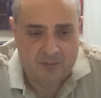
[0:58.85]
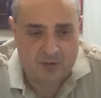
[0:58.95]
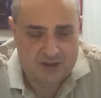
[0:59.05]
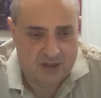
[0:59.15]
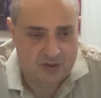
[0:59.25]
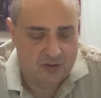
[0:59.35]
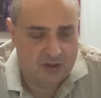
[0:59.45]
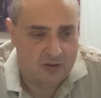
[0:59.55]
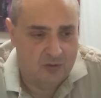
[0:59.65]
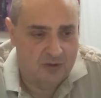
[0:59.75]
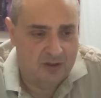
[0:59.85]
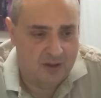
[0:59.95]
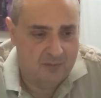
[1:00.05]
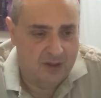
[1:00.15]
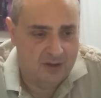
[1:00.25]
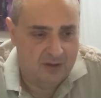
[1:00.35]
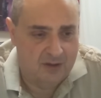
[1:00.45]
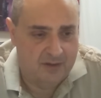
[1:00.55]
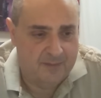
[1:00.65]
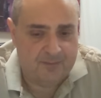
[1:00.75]
произойдет какой-то обмен
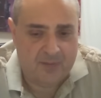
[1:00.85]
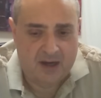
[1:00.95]
э,